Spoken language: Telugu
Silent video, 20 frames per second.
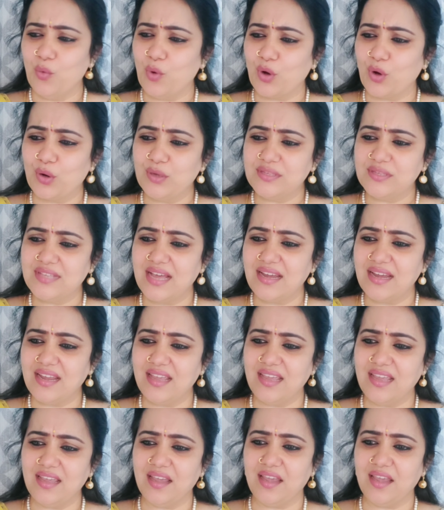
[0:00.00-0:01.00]
ఒక్కోసారి
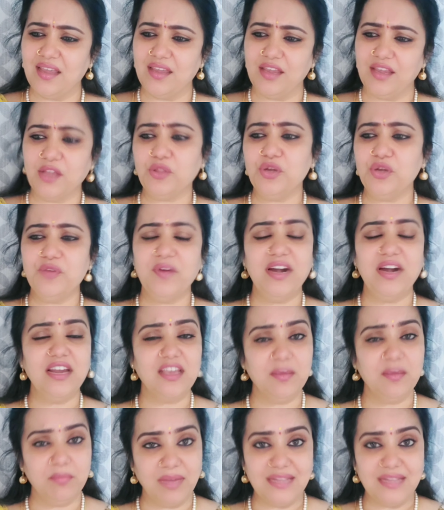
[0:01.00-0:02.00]
ఎదుటి
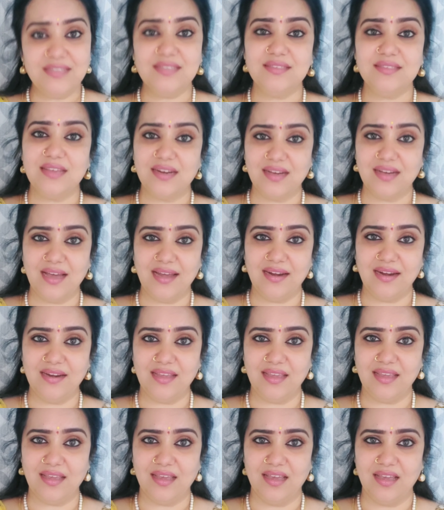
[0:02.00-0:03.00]
వాళ్ళకి మంచి జరగాలని